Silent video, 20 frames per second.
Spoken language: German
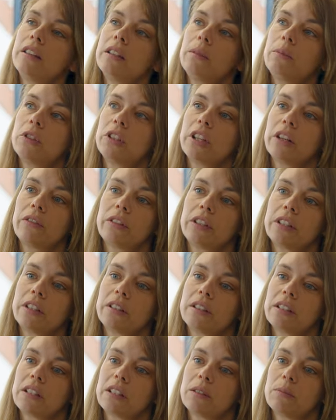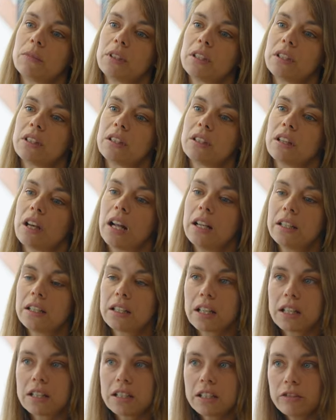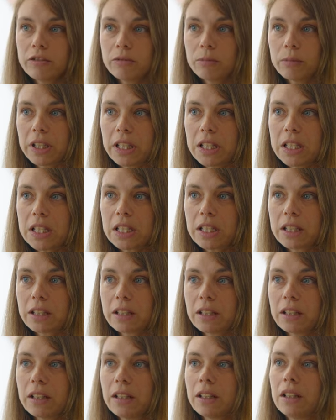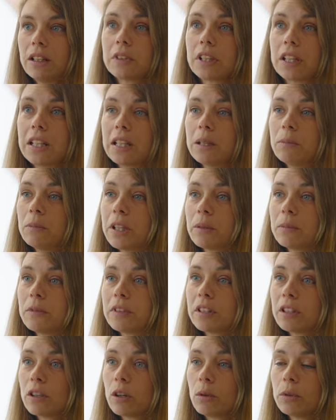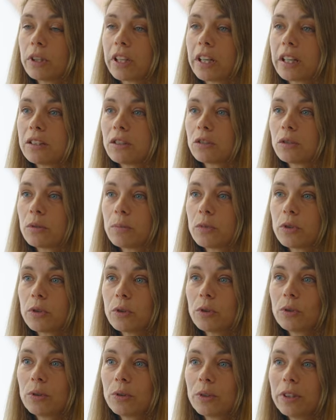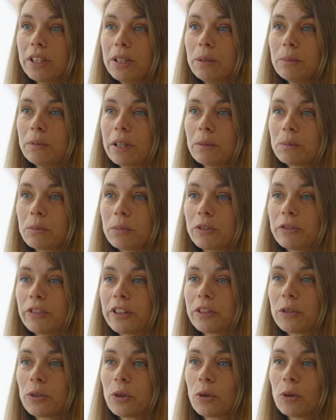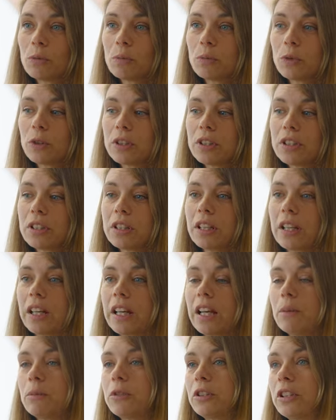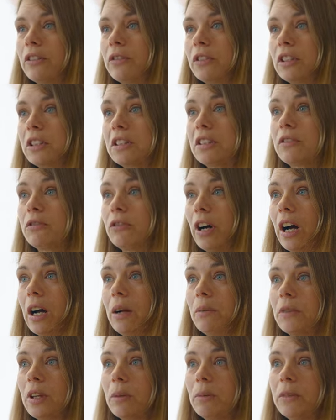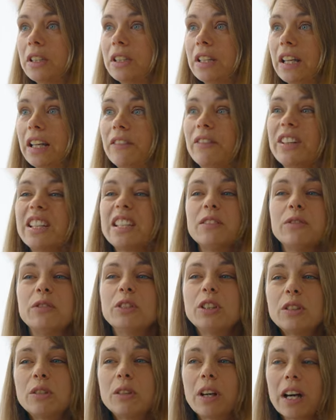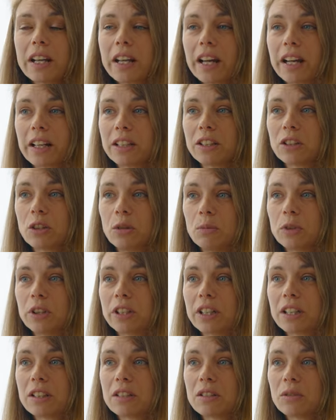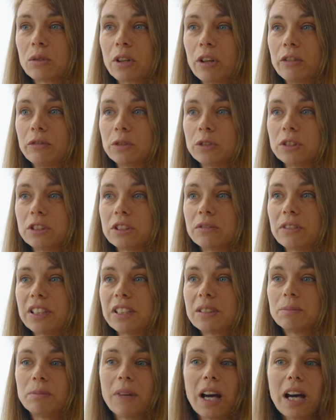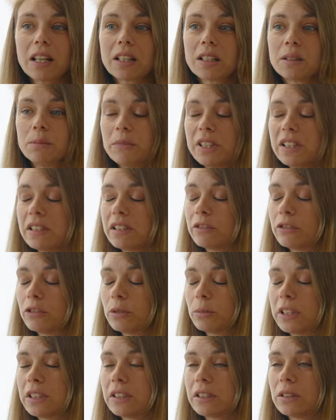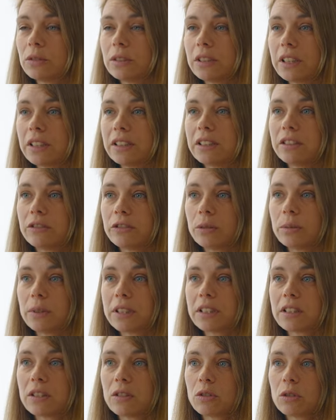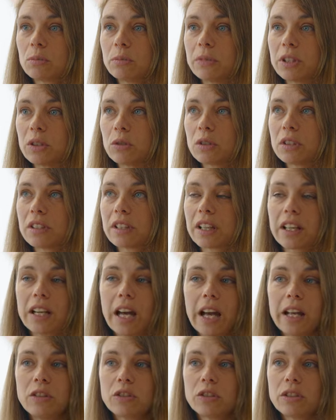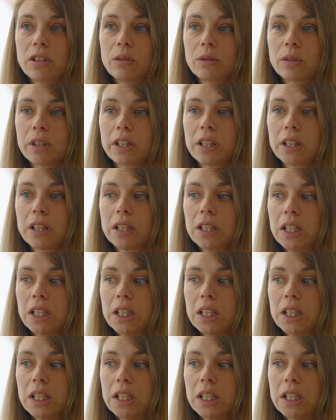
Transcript: Sie beschäftigt sich mit alternativen Medien. Daneben gibt es die Kommunikationspsychologie beim Professor Rothmund. Er beschäftigt sich vor allem damit, naja, welche Wirkung hat eigentlich Kommunikation auf uns? Was macht Missinformation, Desinformation mit unseren Einstellungen?